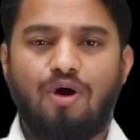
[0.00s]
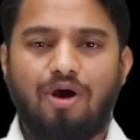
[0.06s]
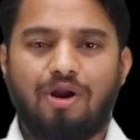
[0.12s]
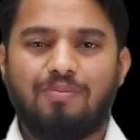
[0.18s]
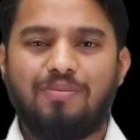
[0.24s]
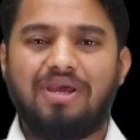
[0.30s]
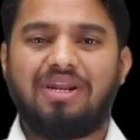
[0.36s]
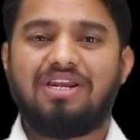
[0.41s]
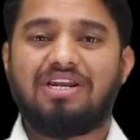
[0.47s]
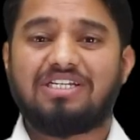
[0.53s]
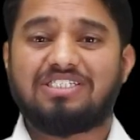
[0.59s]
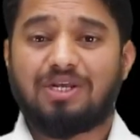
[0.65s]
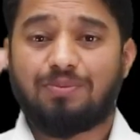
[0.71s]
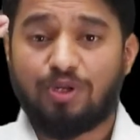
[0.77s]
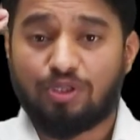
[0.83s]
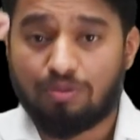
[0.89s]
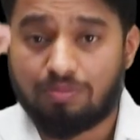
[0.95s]
और मेरी
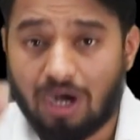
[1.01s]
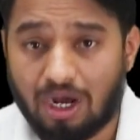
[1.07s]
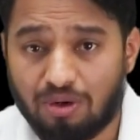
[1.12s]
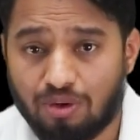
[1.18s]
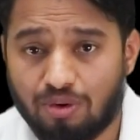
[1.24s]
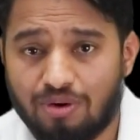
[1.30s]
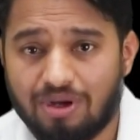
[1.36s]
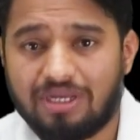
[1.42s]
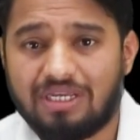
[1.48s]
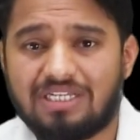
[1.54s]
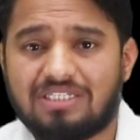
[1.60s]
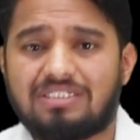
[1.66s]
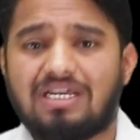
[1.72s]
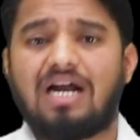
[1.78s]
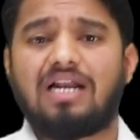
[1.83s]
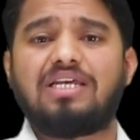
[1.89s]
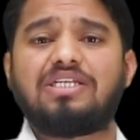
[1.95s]
नज़र में तो मानो ये
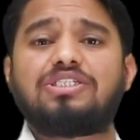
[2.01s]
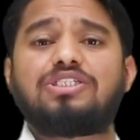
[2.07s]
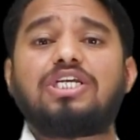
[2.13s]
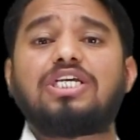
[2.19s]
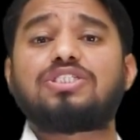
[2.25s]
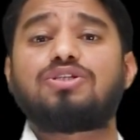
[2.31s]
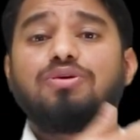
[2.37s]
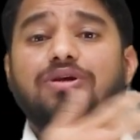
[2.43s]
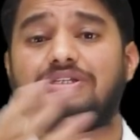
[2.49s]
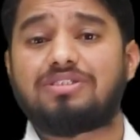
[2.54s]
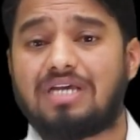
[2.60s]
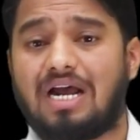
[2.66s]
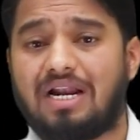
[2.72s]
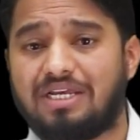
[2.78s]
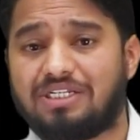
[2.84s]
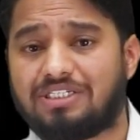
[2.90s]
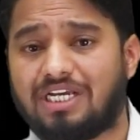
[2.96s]
साढ़े छः सौ के
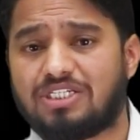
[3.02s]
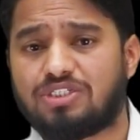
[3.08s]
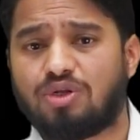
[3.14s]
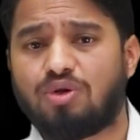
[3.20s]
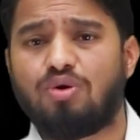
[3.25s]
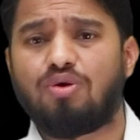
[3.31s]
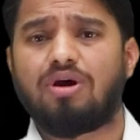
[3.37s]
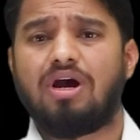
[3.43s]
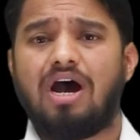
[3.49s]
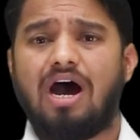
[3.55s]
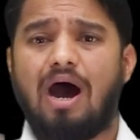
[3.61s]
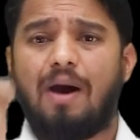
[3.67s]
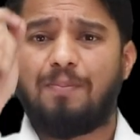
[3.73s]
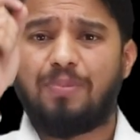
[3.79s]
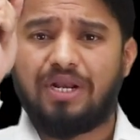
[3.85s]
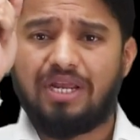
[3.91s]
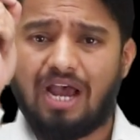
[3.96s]
साढ़े छः सौ लोग
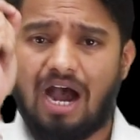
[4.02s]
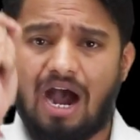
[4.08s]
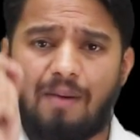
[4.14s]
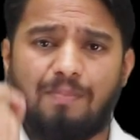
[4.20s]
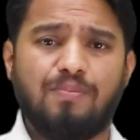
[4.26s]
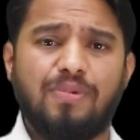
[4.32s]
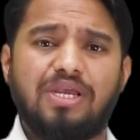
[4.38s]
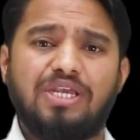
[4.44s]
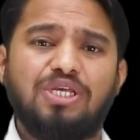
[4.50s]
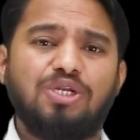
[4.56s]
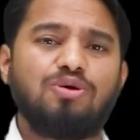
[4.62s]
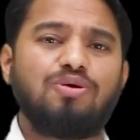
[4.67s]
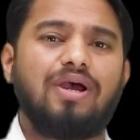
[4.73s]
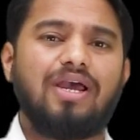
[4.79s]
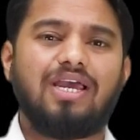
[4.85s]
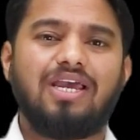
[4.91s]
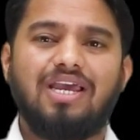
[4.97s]
अपने आप में
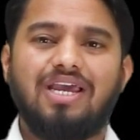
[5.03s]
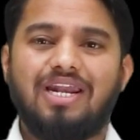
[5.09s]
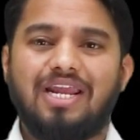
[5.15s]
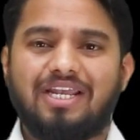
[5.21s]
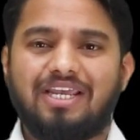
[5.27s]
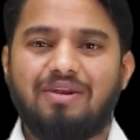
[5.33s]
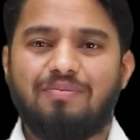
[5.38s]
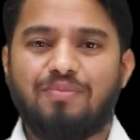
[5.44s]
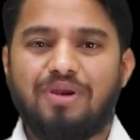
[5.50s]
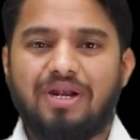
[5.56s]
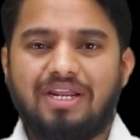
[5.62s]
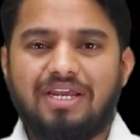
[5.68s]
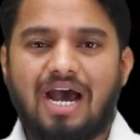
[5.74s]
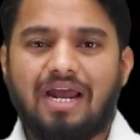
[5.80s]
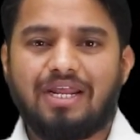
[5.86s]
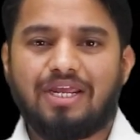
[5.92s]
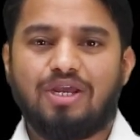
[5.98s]
हीरो हैं लेकिन
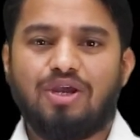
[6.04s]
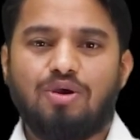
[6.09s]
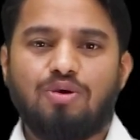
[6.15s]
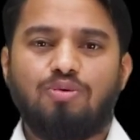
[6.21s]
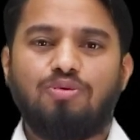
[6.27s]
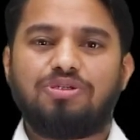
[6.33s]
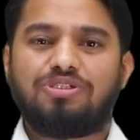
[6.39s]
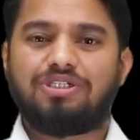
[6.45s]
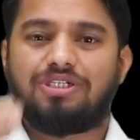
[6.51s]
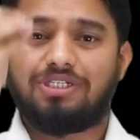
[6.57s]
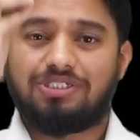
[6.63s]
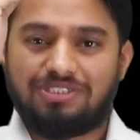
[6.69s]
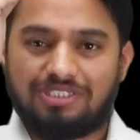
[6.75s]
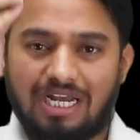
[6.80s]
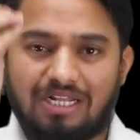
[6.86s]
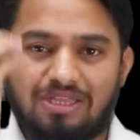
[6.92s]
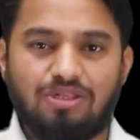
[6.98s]
मीडिया ने कुछ
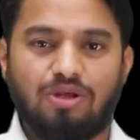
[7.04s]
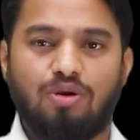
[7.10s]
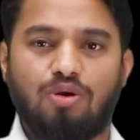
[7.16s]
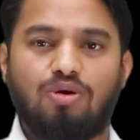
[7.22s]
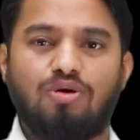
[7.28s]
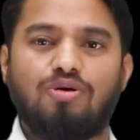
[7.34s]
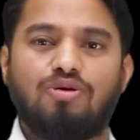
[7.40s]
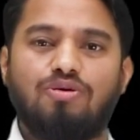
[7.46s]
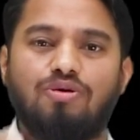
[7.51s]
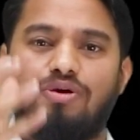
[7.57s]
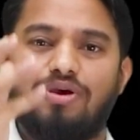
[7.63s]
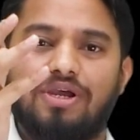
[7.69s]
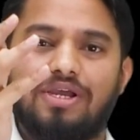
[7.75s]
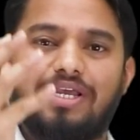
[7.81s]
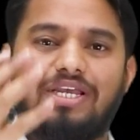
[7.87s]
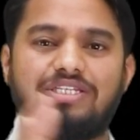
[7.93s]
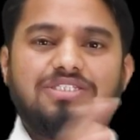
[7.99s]
चंद लोगों को
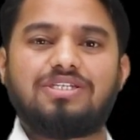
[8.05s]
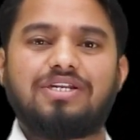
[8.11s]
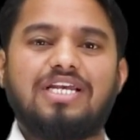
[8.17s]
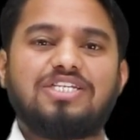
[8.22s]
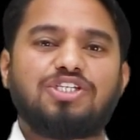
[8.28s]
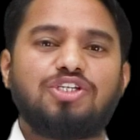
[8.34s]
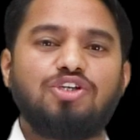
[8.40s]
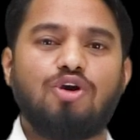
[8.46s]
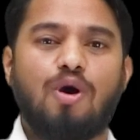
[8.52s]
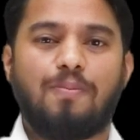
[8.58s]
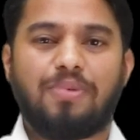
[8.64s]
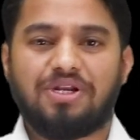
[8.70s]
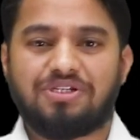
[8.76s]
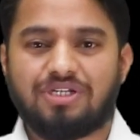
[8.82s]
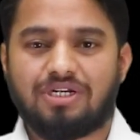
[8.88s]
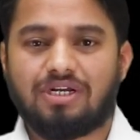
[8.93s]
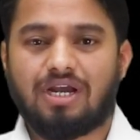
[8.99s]
इस रेस्क्यू
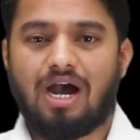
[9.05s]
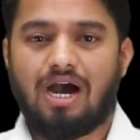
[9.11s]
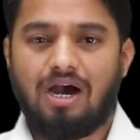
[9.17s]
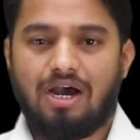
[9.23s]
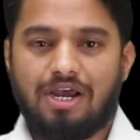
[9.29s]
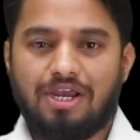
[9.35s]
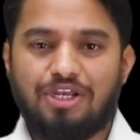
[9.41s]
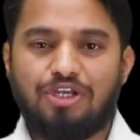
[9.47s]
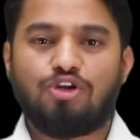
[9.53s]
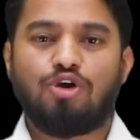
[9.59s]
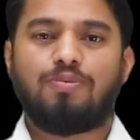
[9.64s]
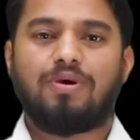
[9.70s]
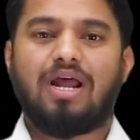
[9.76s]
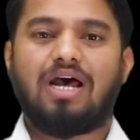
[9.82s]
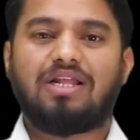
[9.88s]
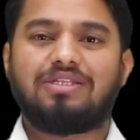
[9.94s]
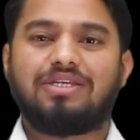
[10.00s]
ऑपरेशन का हीरो
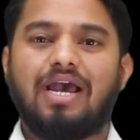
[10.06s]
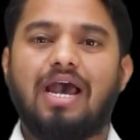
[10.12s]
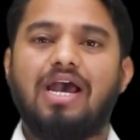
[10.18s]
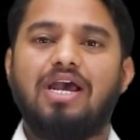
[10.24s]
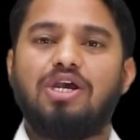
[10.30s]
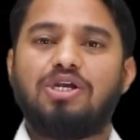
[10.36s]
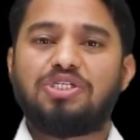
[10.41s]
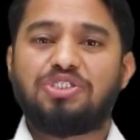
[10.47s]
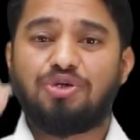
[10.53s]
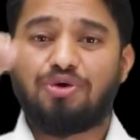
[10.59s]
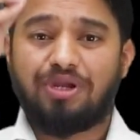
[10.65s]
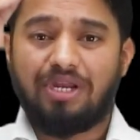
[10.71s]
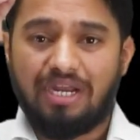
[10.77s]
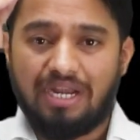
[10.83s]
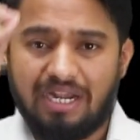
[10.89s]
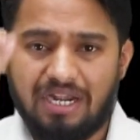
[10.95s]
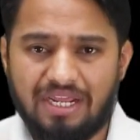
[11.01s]
बना दिया है जो
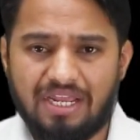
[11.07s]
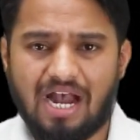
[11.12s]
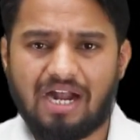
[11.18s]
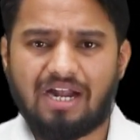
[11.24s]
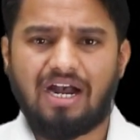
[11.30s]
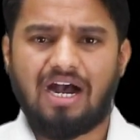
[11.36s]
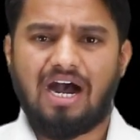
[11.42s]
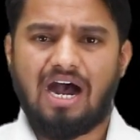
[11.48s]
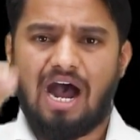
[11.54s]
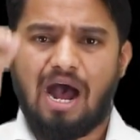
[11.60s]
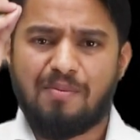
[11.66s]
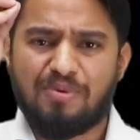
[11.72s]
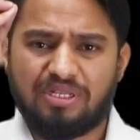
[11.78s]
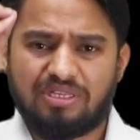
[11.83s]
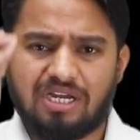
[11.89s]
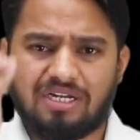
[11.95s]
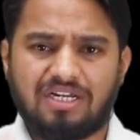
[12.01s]
कि इंडिया का
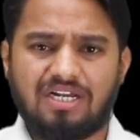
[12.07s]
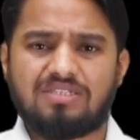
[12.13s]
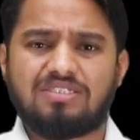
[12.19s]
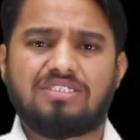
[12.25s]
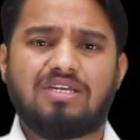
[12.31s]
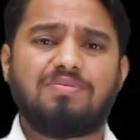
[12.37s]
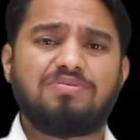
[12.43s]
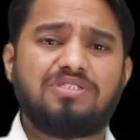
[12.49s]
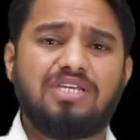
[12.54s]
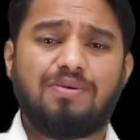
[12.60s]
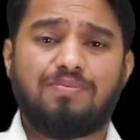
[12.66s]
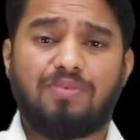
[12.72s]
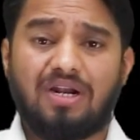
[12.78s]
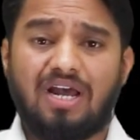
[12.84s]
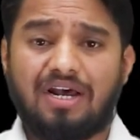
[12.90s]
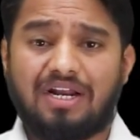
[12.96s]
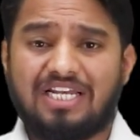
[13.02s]
अभी तक का सबसे
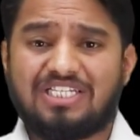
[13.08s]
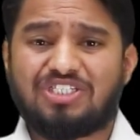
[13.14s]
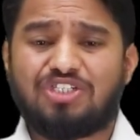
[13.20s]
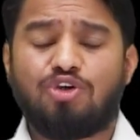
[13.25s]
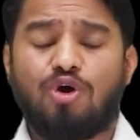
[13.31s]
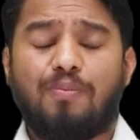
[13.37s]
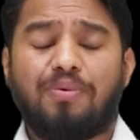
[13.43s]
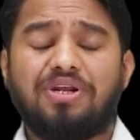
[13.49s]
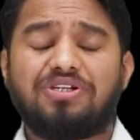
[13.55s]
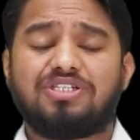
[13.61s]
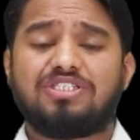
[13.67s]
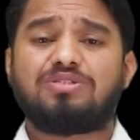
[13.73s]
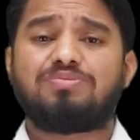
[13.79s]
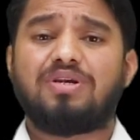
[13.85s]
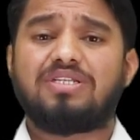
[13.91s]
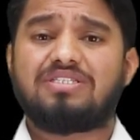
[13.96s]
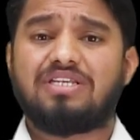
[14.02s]
बड़ा रेस्क्यू ऑपरेशन
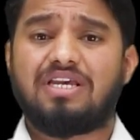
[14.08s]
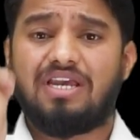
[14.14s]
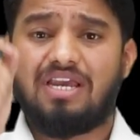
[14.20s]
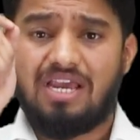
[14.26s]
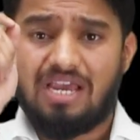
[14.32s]
में से